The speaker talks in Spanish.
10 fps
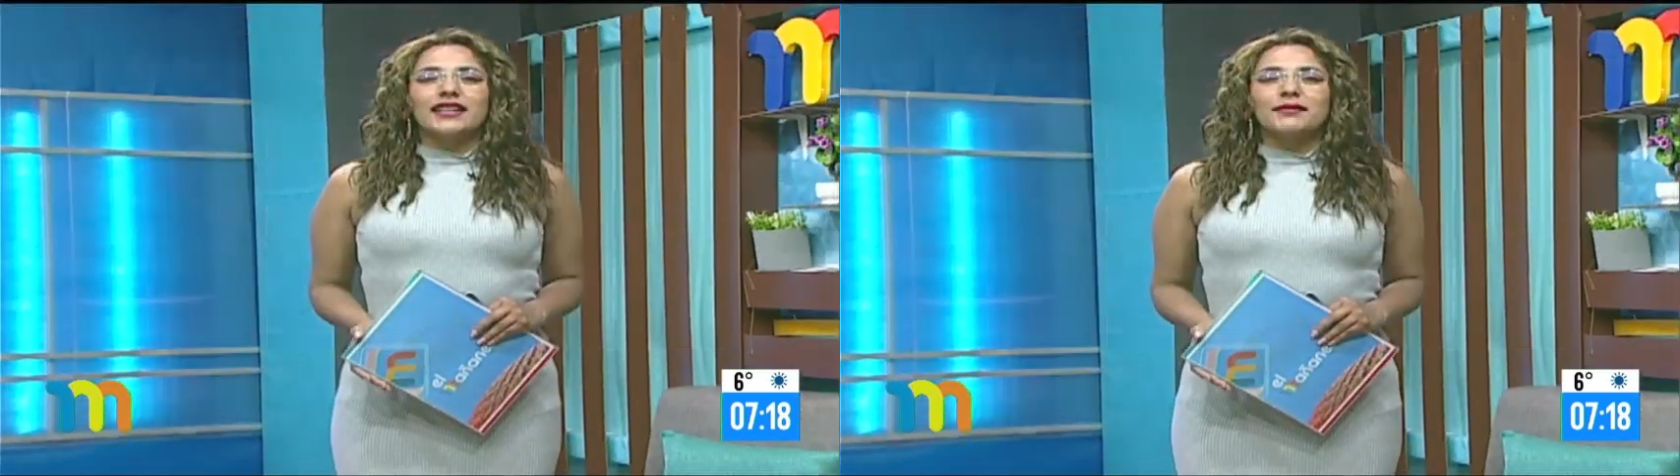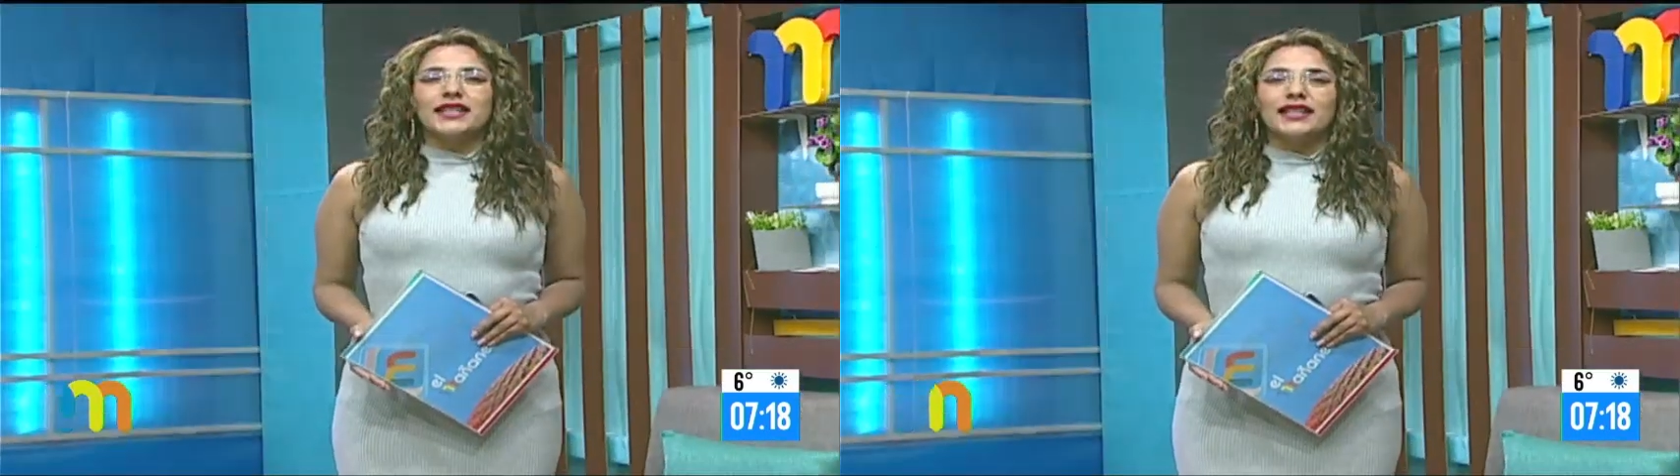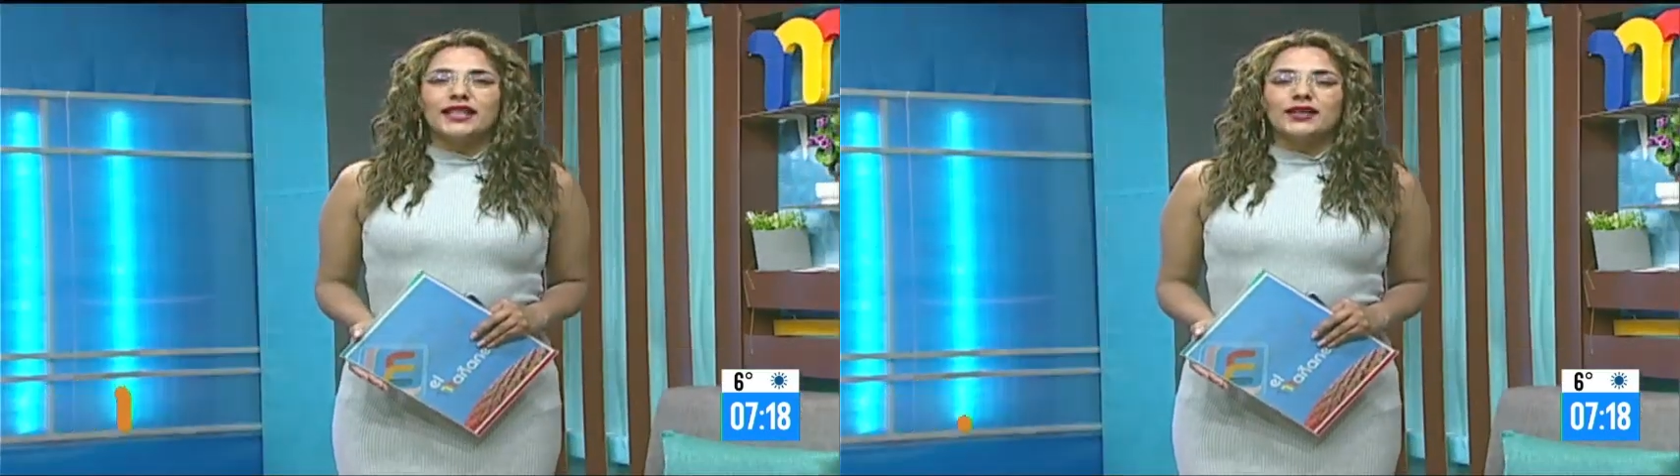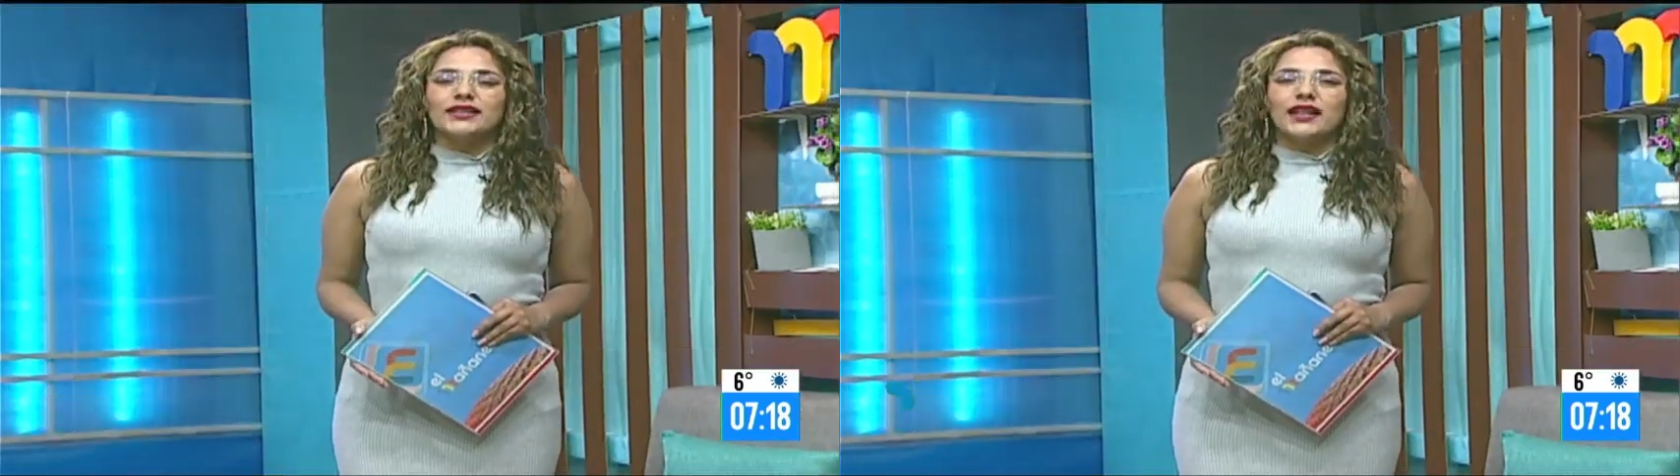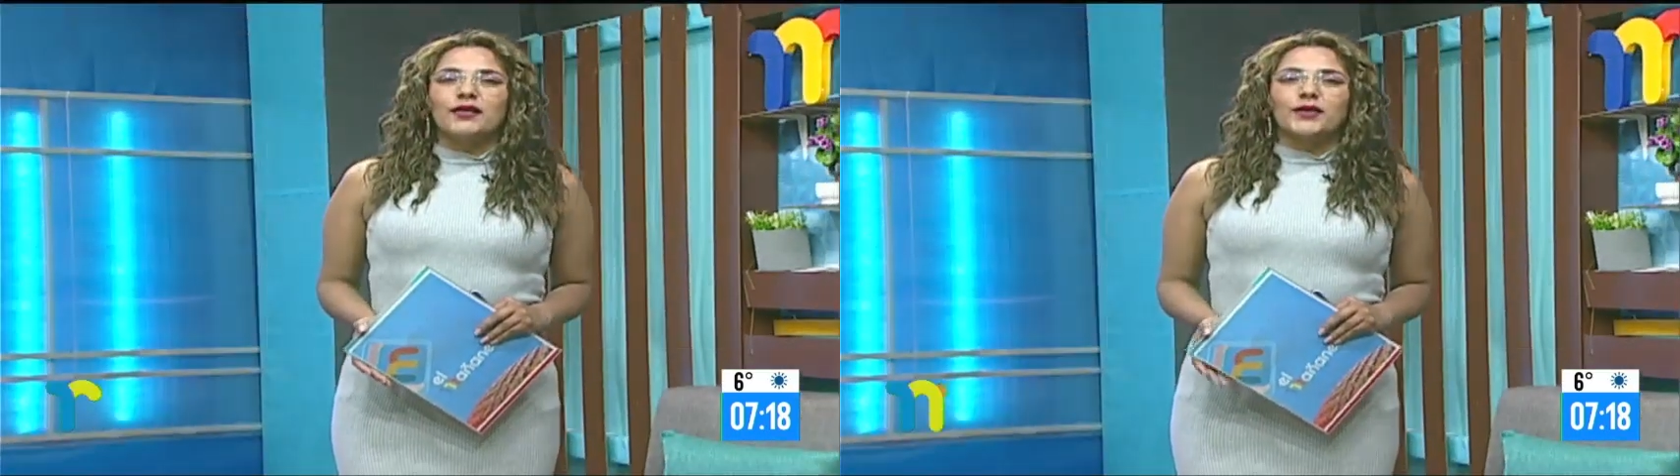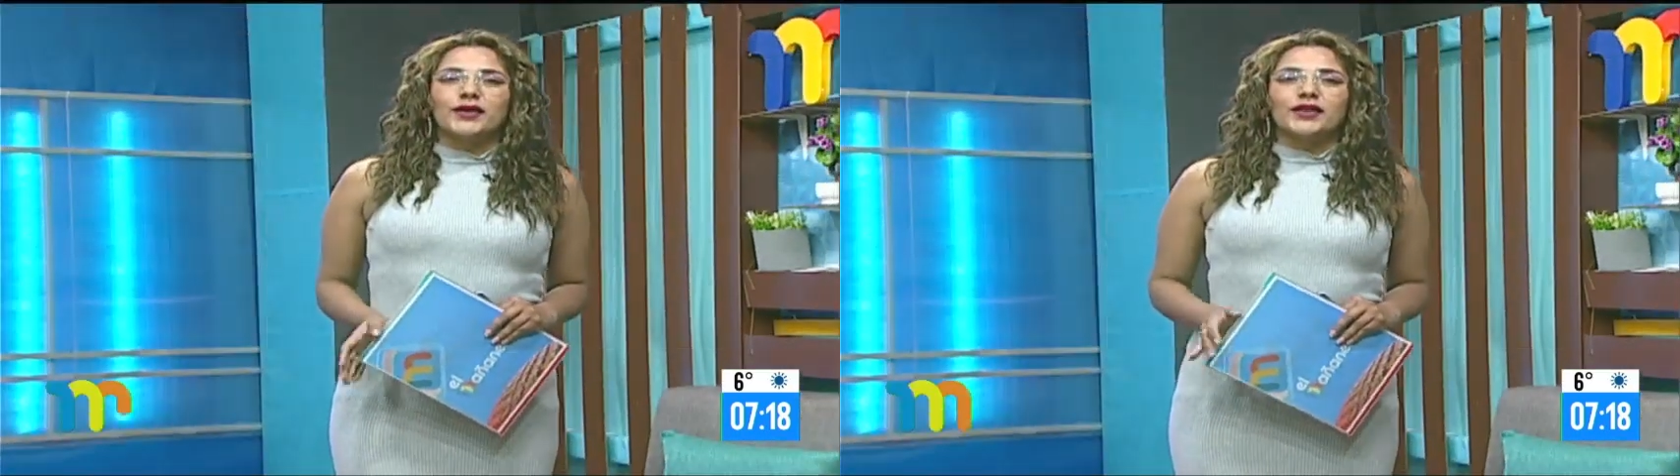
Mañanero estábamos en